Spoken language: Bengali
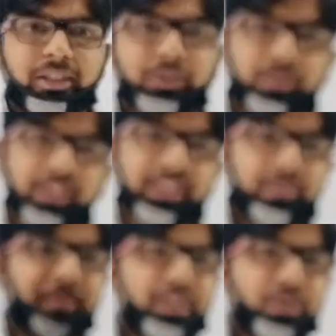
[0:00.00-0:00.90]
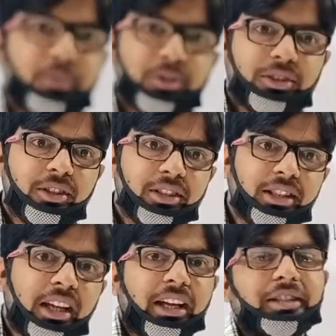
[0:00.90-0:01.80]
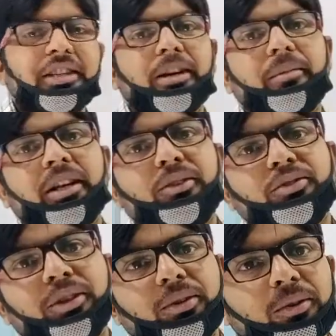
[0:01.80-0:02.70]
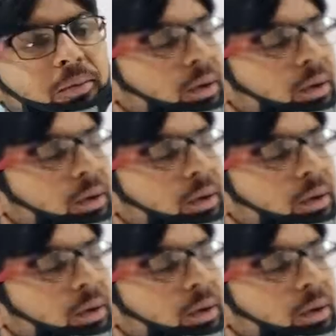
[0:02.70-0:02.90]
তোমাদের সামনে এসে উপস্থিত হয়েছি আজকে আমরা আলোচনা করব